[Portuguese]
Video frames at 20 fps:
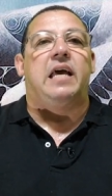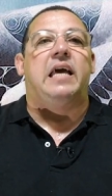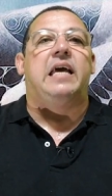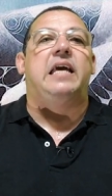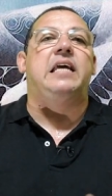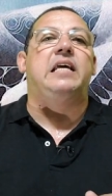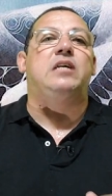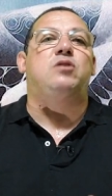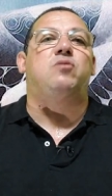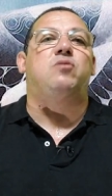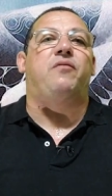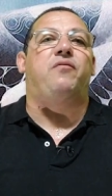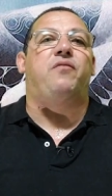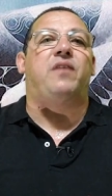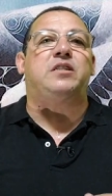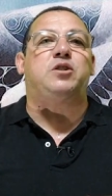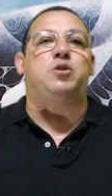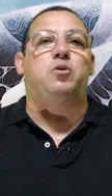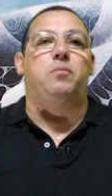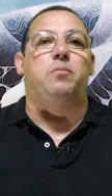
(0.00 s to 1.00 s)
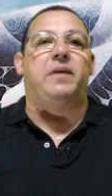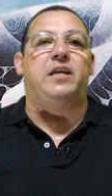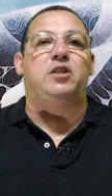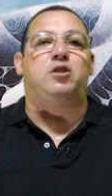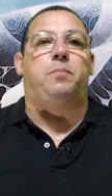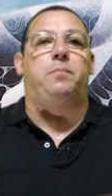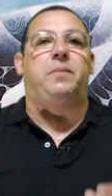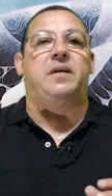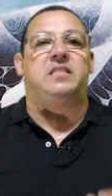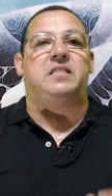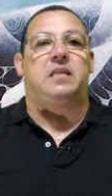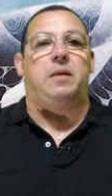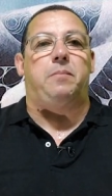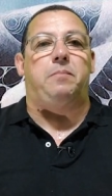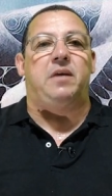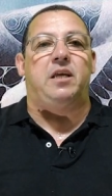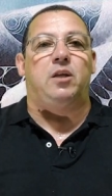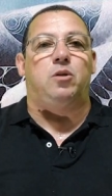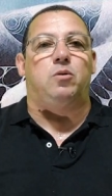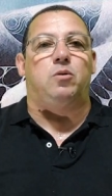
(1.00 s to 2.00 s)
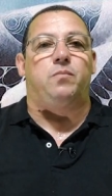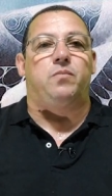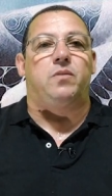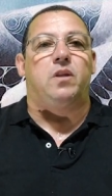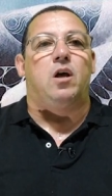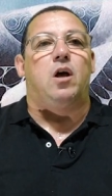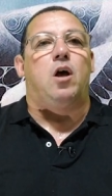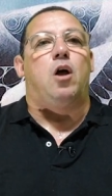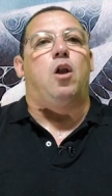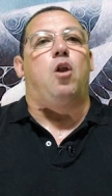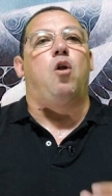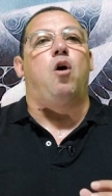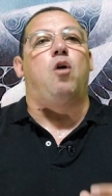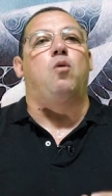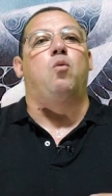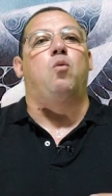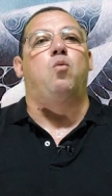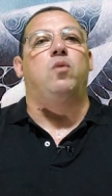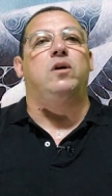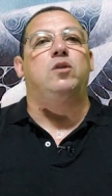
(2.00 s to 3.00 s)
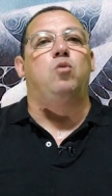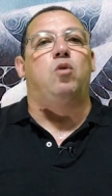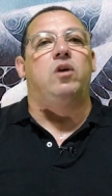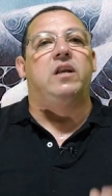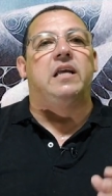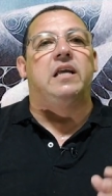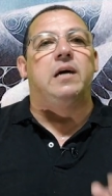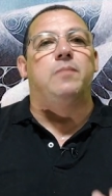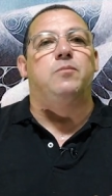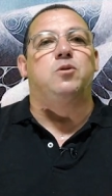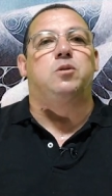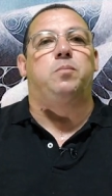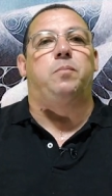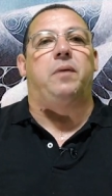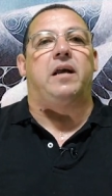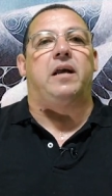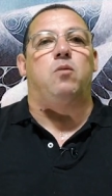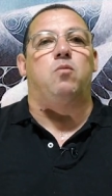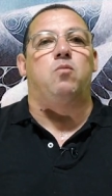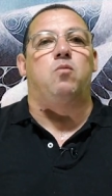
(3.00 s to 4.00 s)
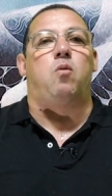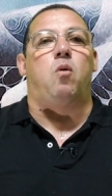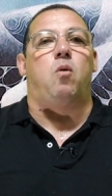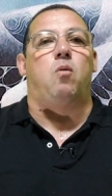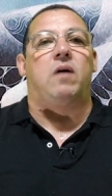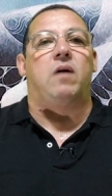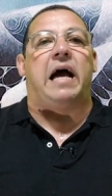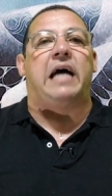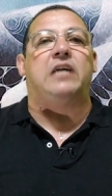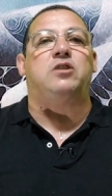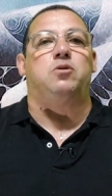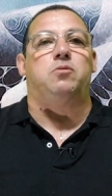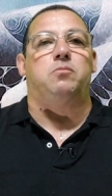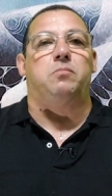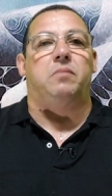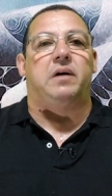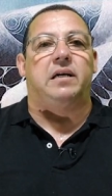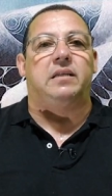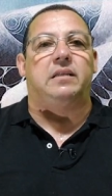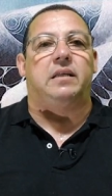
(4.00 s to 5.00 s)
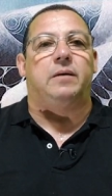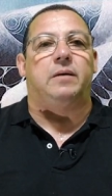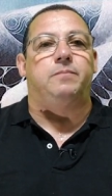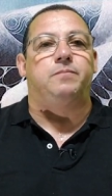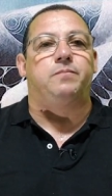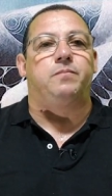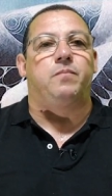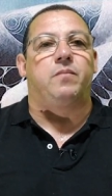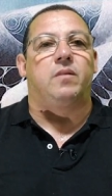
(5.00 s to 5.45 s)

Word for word: E isso é facilmente percebido logo quando olhamos para um congá de Umbanda.